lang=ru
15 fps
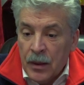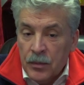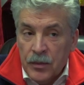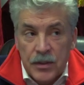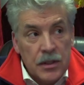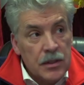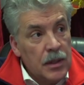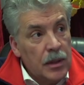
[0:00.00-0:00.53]
мы
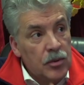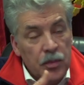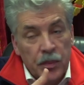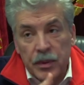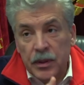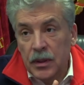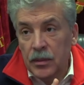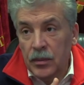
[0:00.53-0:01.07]
все знаем, что
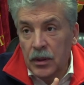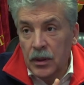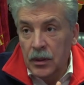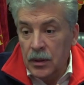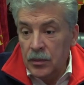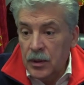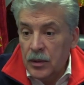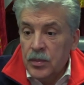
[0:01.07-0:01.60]
пандемия,
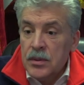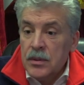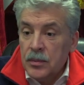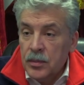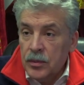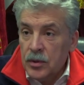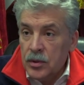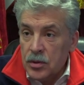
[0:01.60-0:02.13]
там написано,
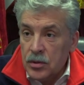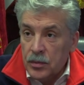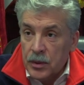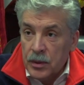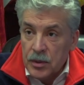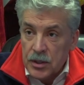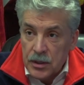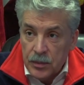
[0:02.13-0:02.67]
например, что
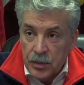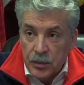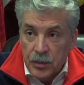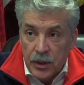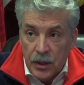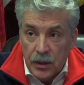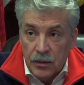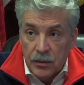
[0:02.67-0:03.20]
промышленные
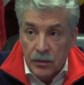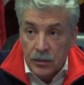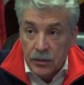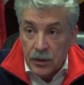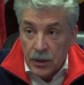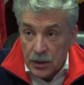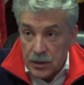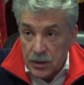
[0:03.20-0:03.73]
предприятия в
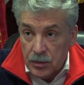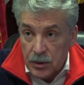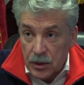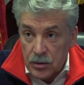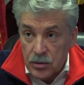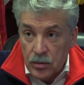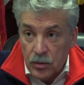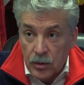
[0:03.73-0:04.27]
Ленинском
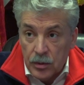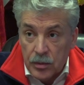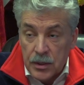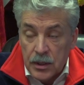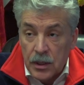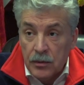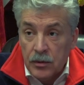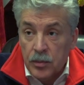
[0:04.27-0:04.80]
городском округе
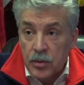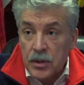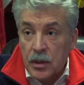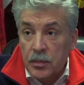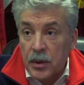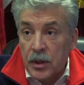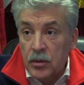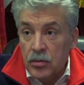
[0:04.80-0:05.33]
стали
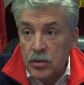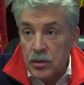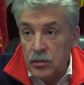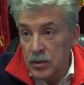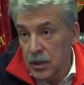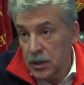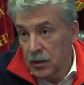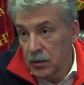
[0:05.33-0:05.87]
выпускать продукцию
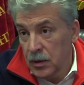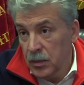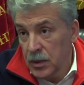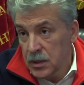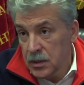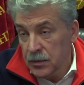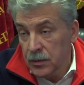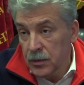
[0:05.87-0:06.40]
вот за 9
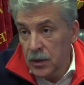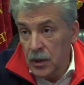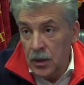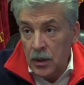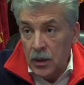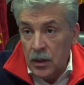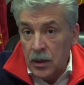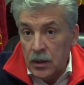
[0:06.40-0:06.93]
месяцев –
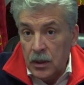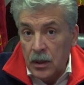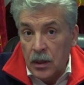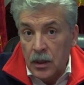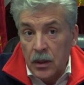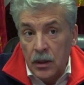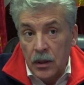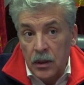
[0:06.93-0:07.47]

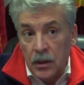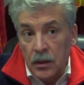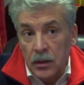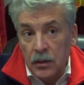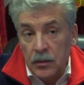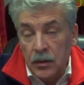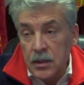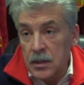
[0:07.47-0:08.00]
на
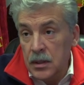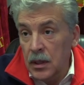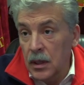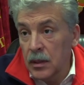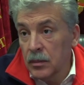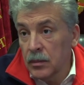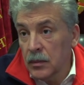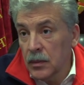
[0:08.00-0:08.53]

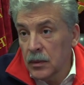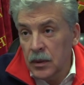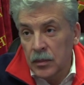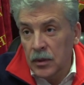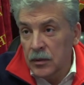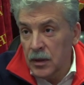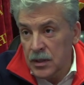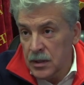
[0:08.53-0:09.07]
21, там,
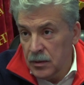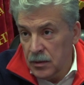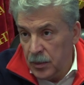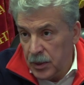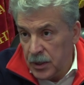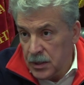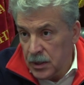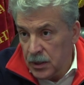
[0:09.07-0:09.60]

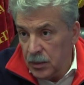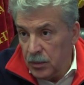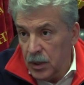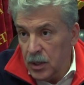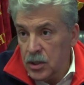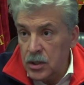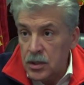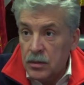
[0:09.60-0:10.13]
22%
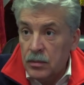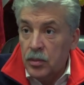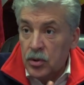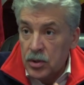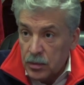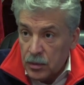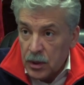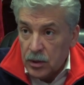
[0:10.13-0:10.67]
меньше, чем в
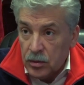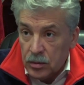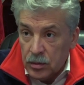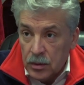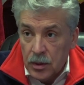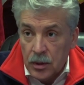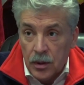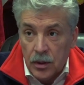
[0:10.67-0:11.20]
прошлом году.
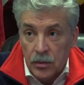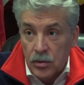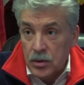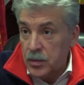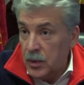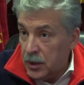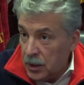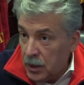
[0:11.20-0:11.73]
Но
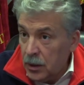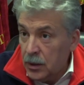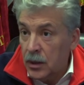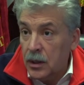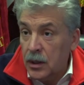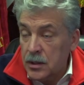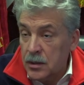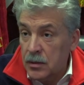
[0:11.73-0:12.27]
несмотря на это,
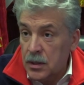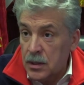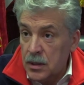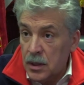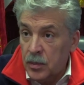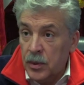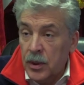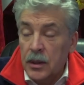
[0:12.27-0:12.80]
оказывается,
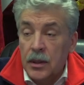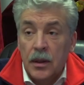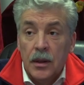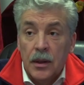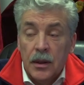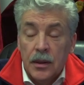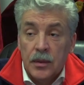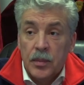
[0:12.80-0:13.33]
зарплата
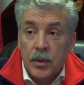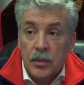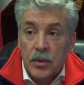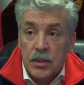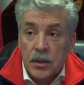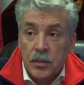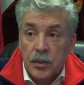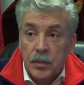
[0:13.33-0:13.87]
на
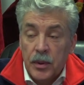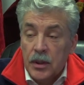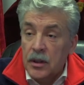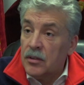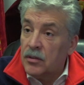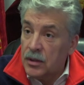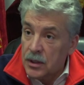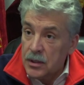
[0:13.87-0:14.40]
промышленных
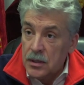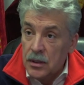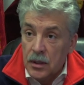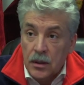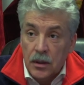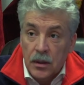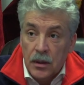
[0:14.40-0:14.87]
предприятиях выросла,